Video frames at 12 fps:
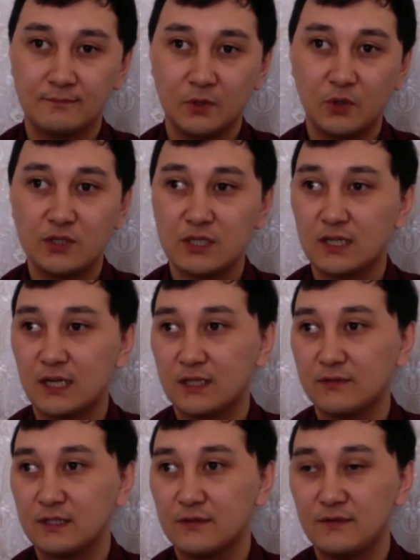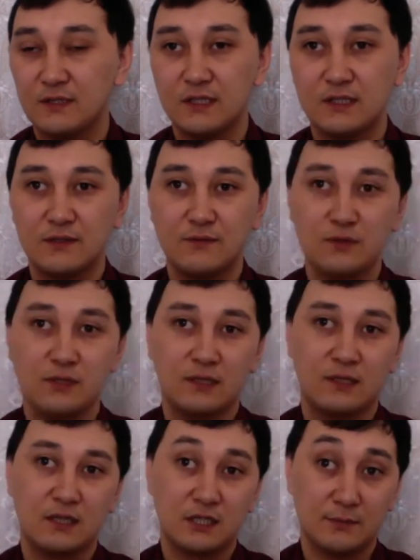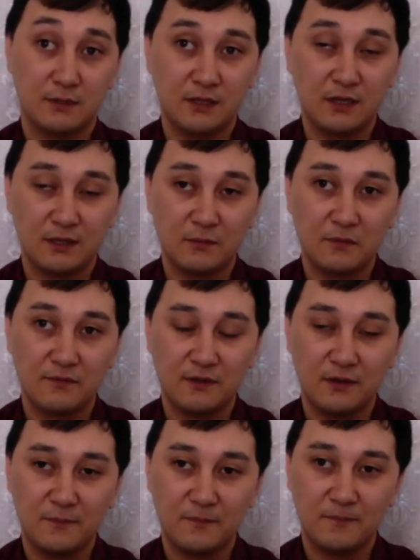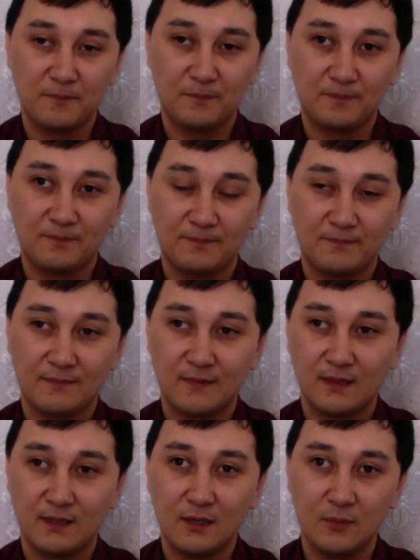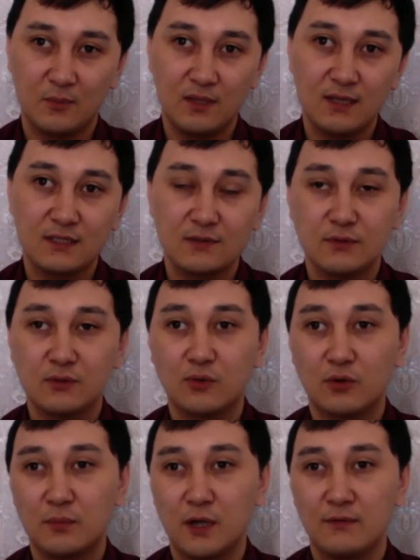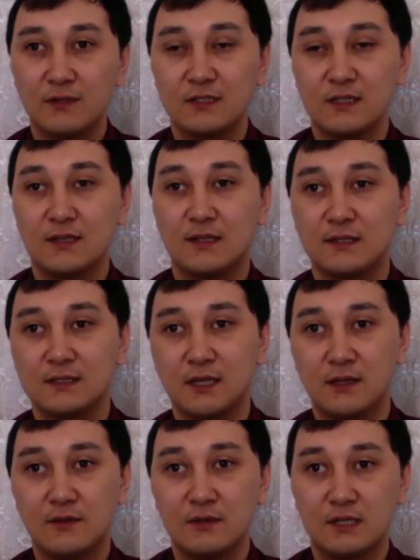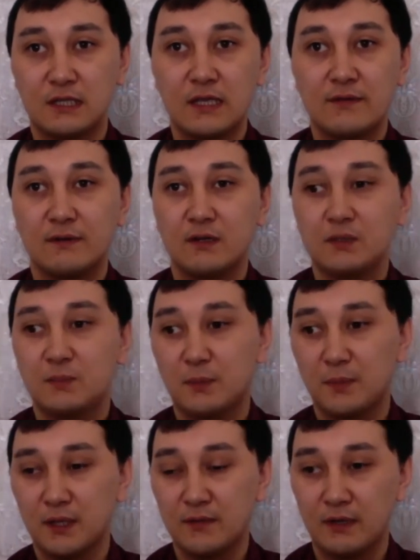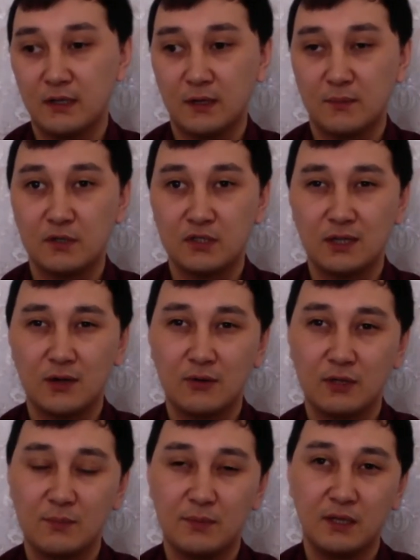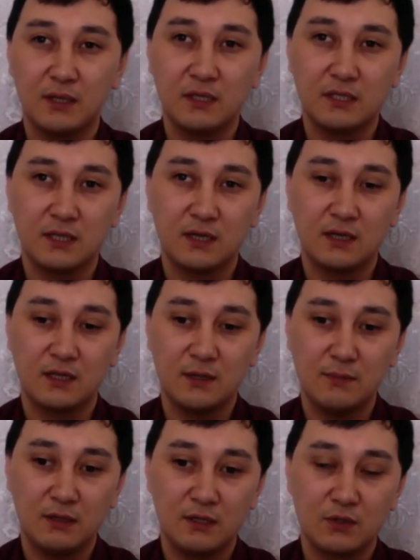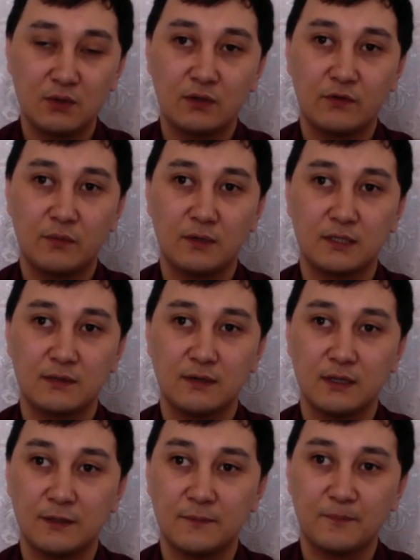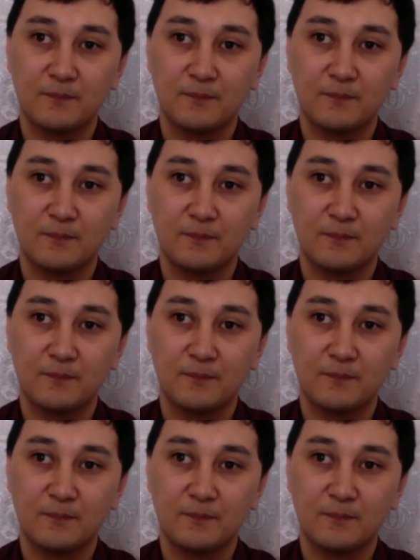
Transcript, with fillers: Я очень рад вас видеть сегодня на нашем открытом эфире. Меня зовут Турибаев Дастан Рыстанович. Я являюсь преподавателем Международной педагогической академии дошкольного образования.